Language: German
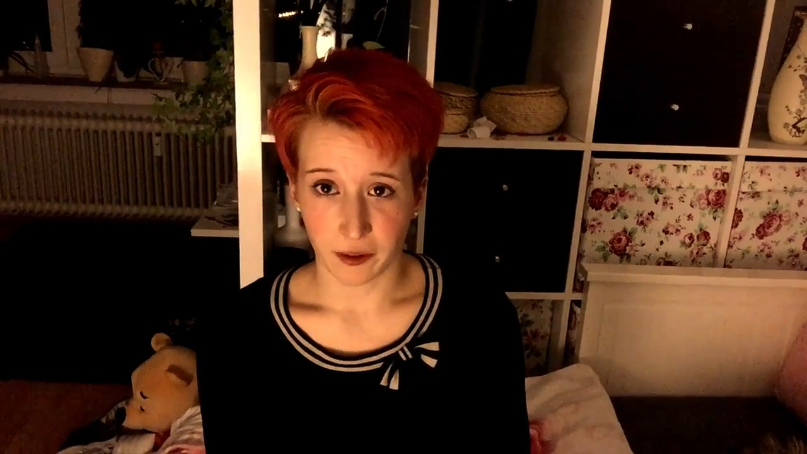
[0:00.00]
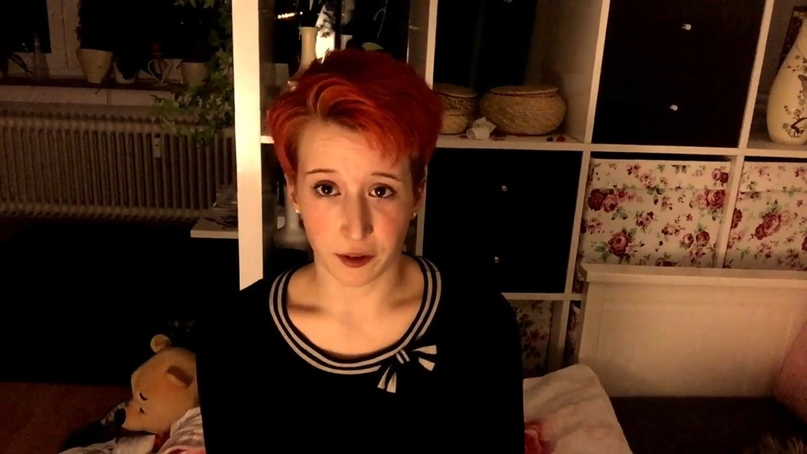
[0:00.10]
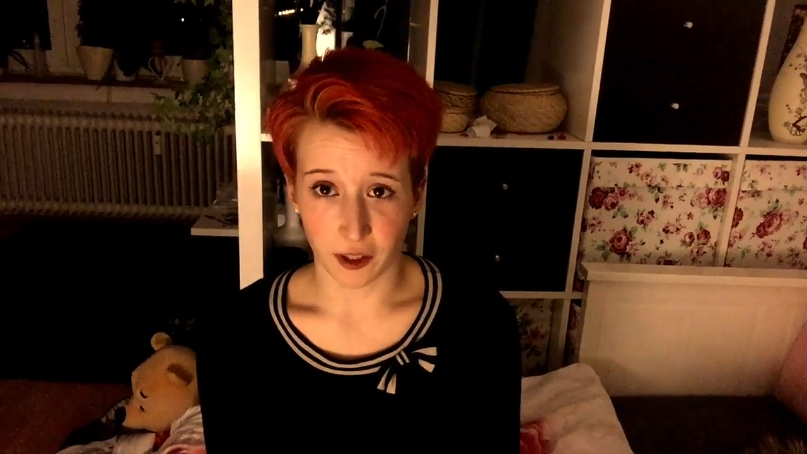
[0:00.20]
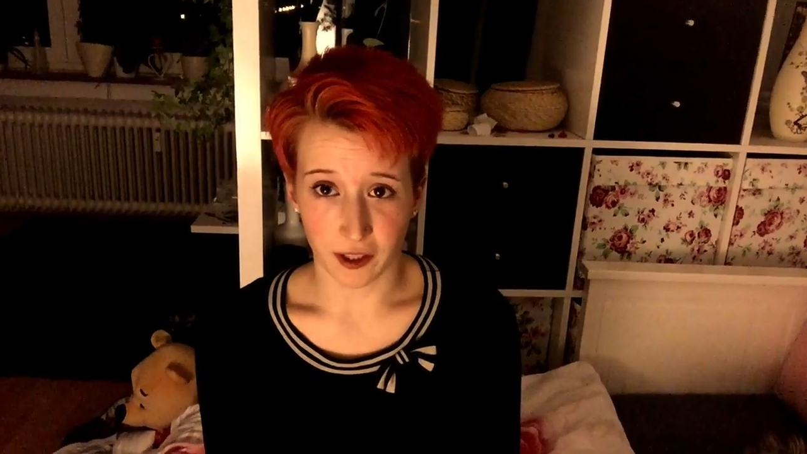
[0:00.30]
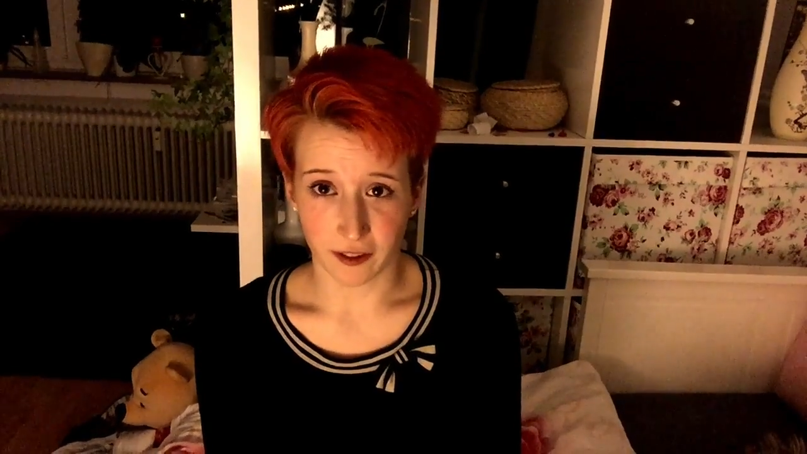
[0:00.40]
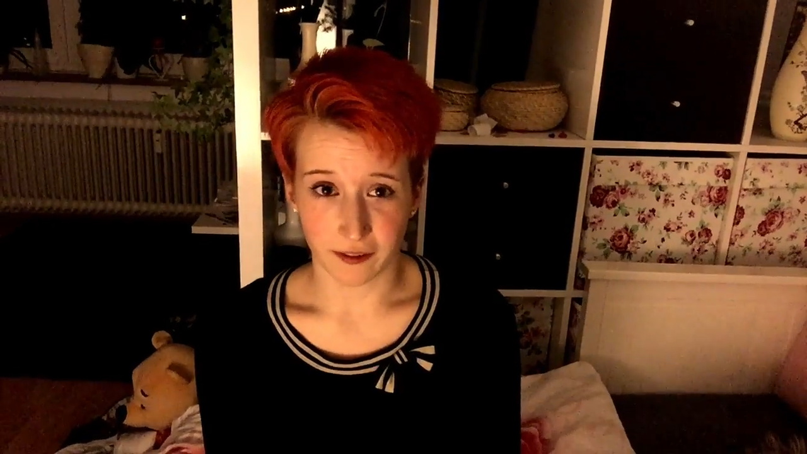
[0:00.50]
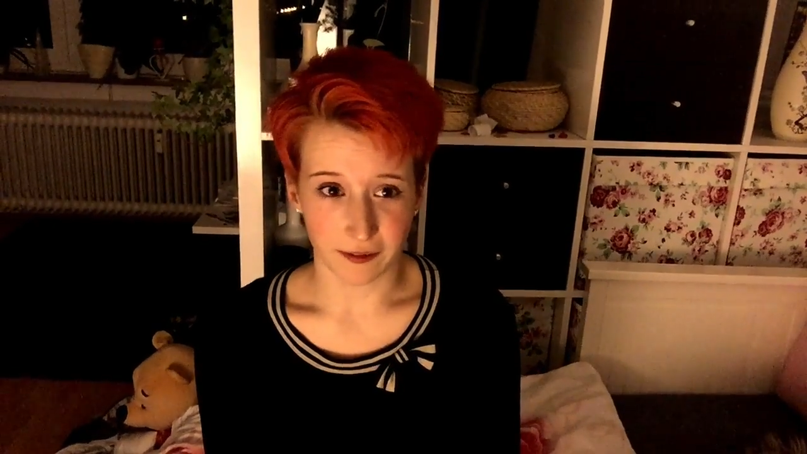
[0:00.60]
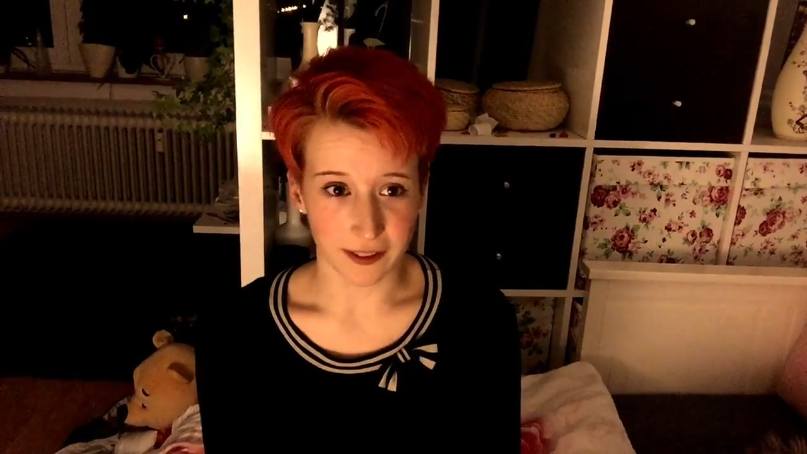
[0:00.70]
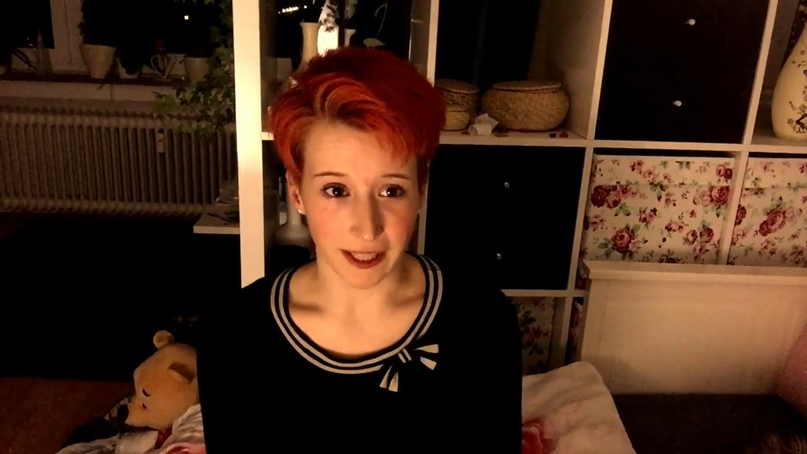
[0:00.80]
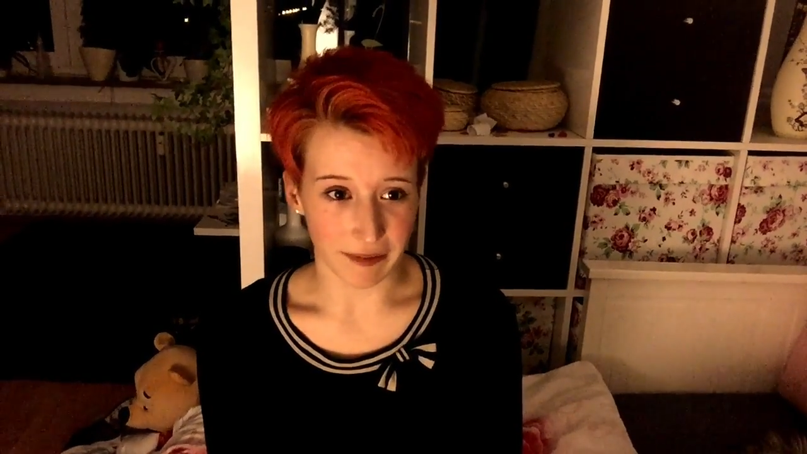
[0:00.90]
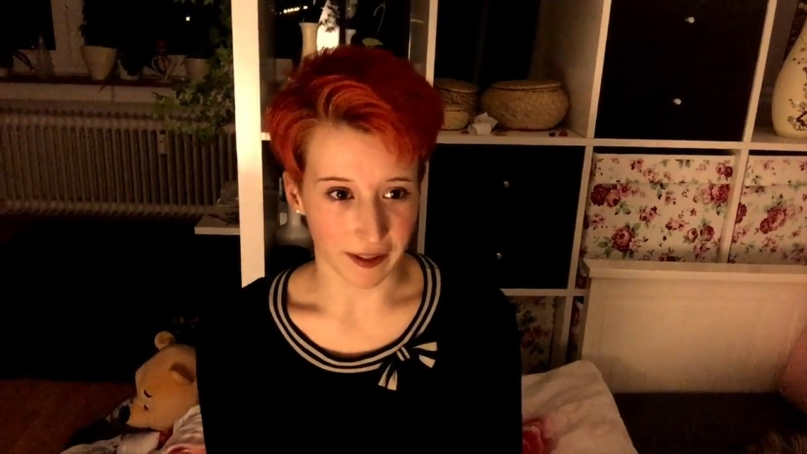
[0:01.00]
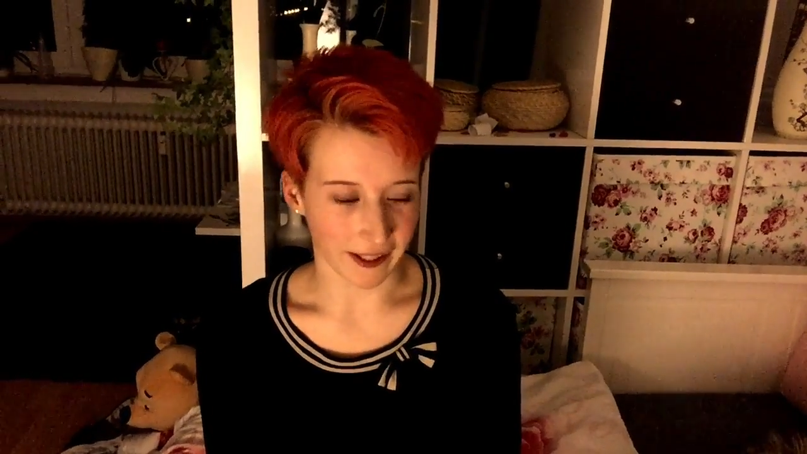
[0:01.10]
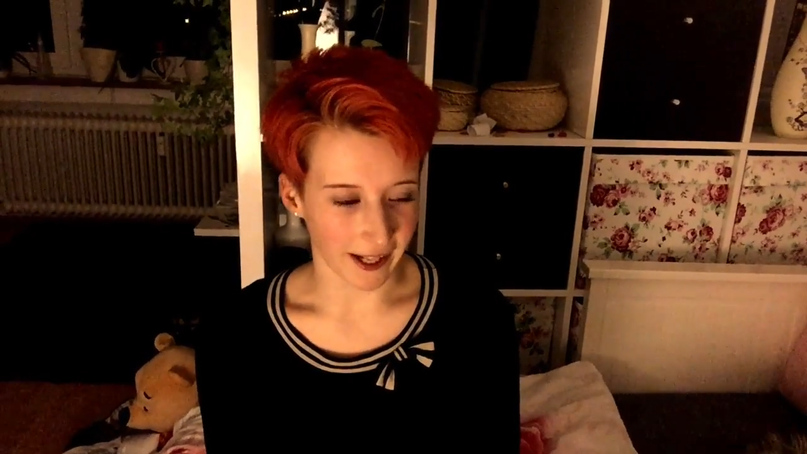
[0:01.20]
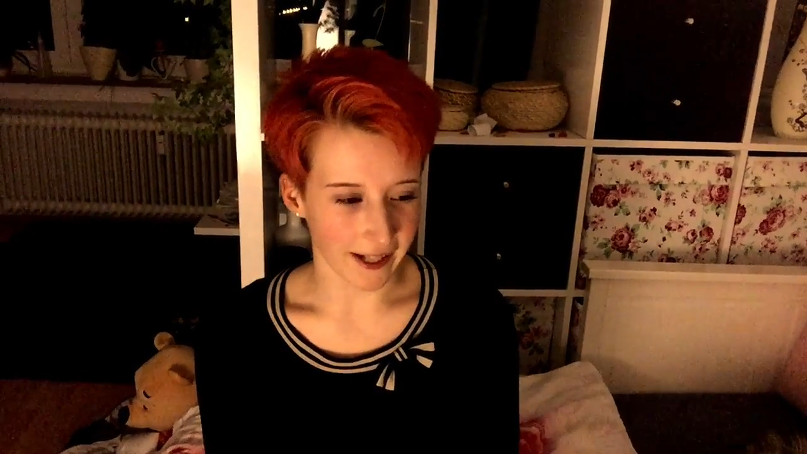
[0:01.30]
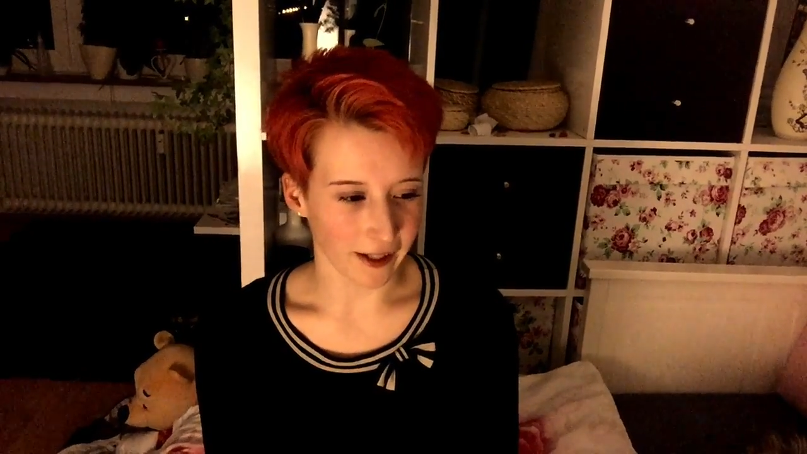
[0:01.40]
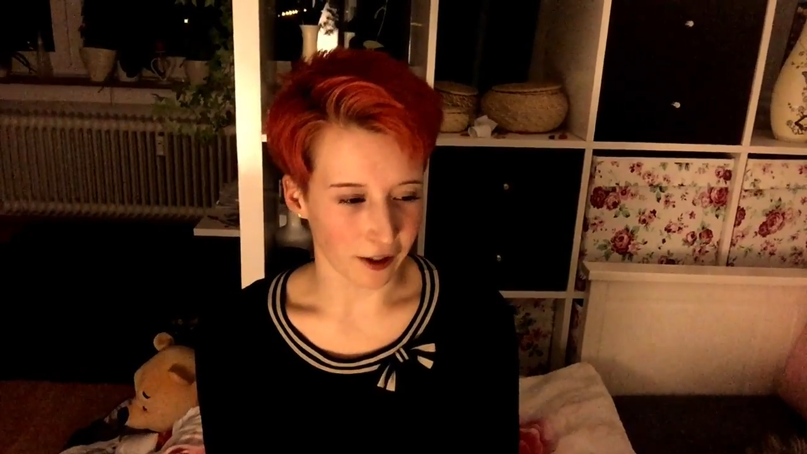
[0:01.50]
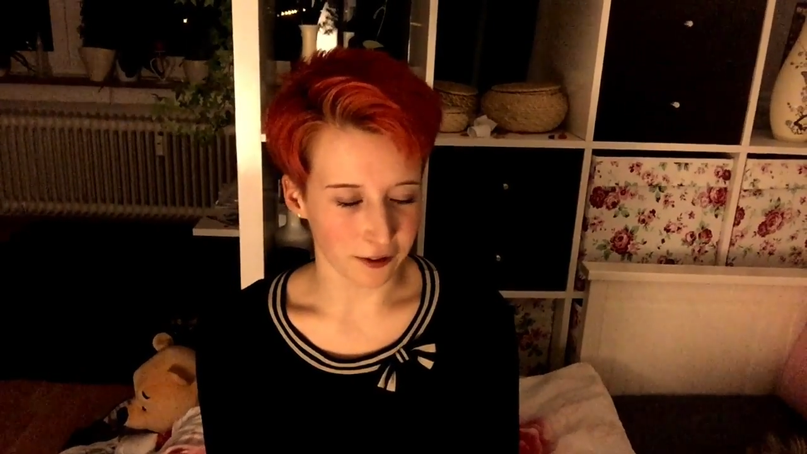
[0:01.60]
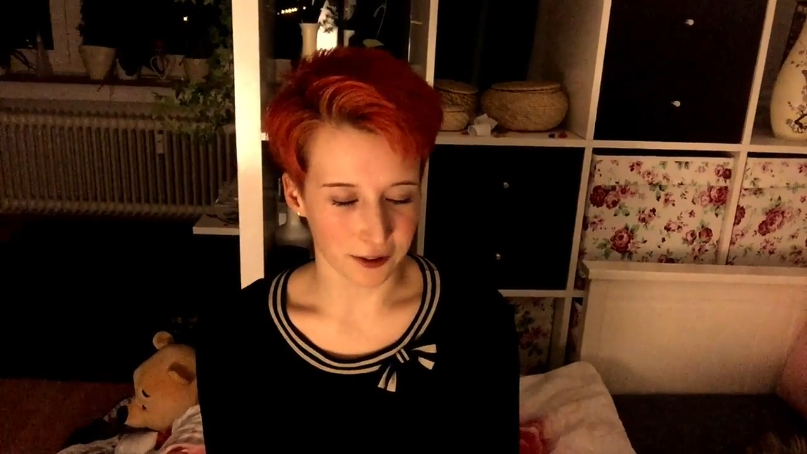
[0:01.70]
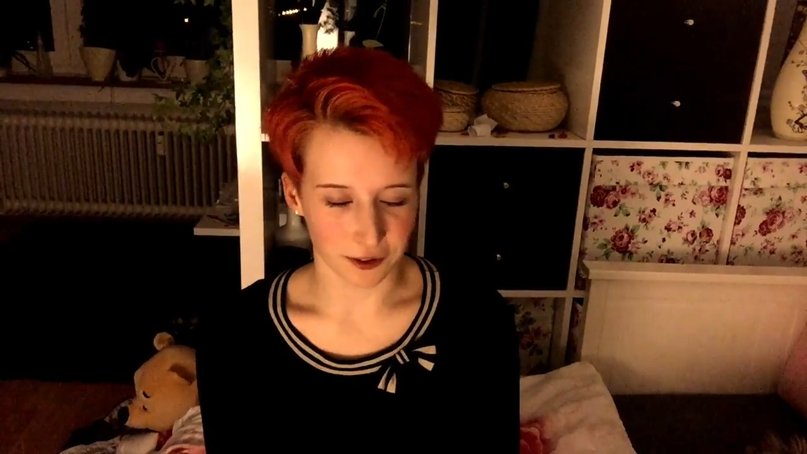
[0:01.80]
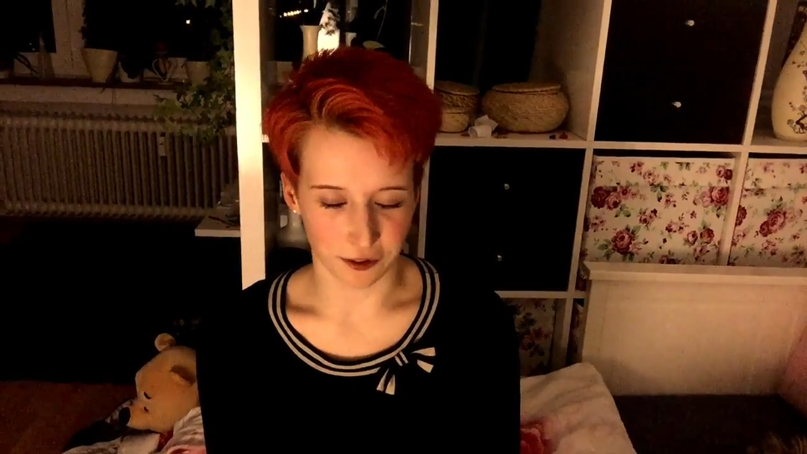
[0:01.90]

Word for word: toll, die einfach geil darauf sind,